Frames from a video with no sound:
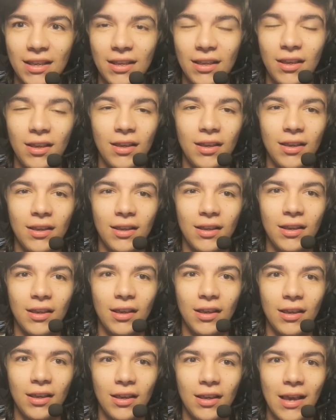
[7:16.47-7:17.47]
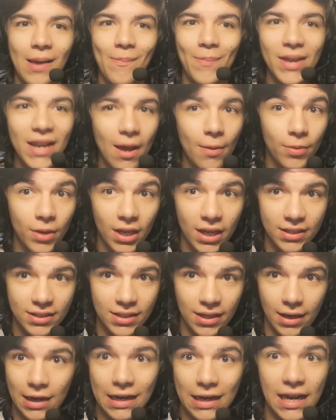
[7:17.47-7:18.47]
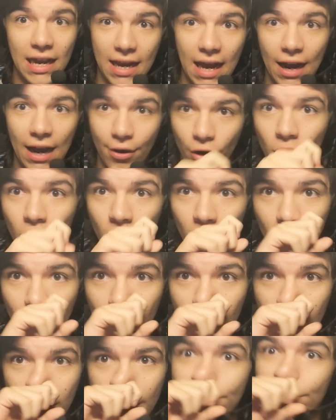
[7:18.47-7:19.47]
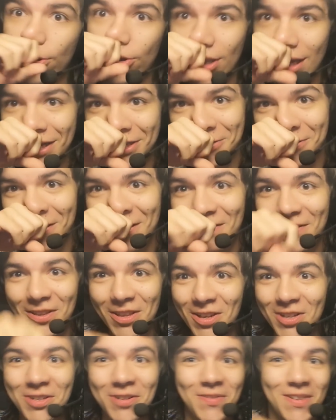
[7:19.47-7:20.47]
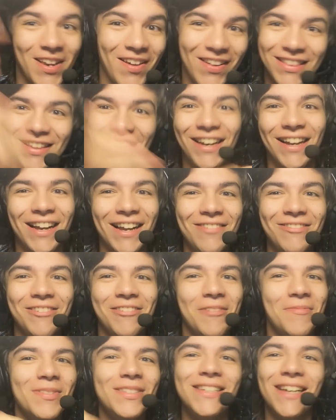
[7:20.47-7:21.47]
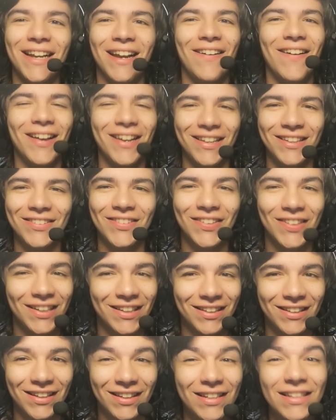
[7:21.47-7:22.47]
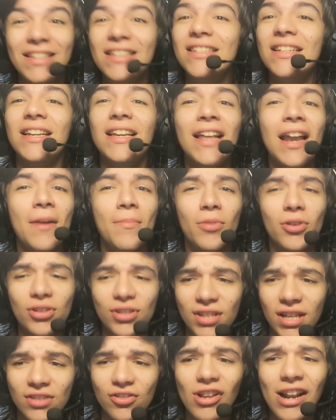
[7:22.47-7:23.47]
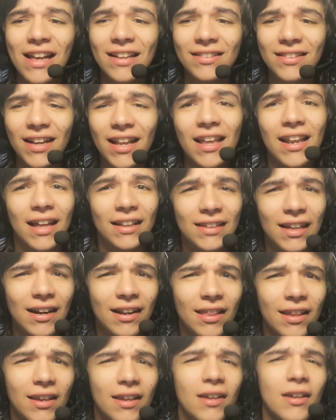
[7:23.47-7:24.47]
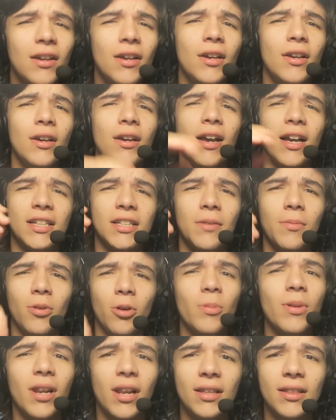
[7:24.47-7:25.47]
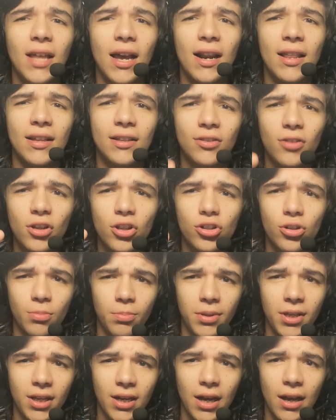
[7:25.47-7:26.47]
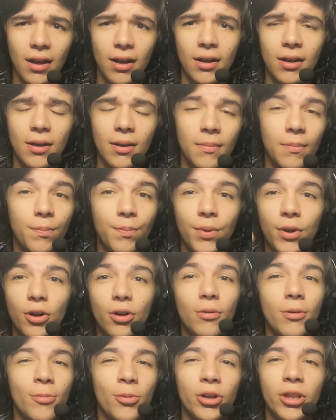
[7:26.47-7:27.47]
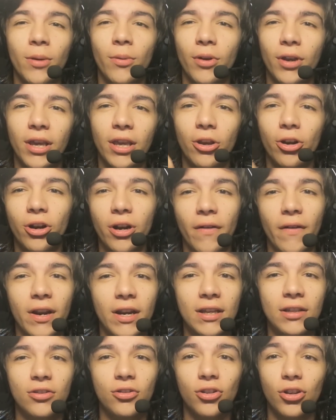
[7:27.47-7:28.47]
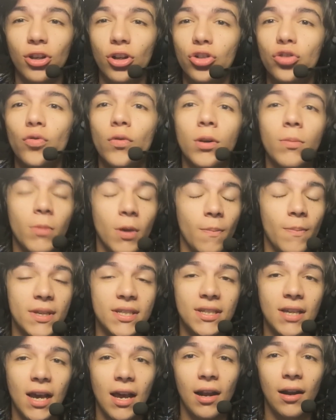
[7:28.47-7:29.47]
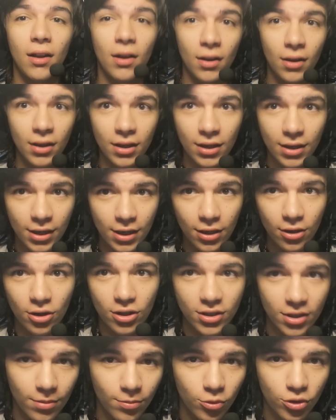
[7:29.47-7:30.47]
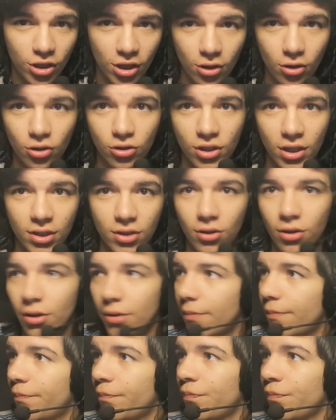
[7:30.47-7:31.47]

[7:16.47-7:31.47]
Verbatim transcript: Y apenas vi que se que cargó, que podía subir el video, yo me levanté de la cama y me puse a grabar esto, gente. ni siquiera almorcé, son las 3 de la tarde. Ayer me dormí tarde, estoy hecho pija, pero no me importa porque quiero grabar esto, quiero subir mi especial, quiero hacer muchas cosas hoy.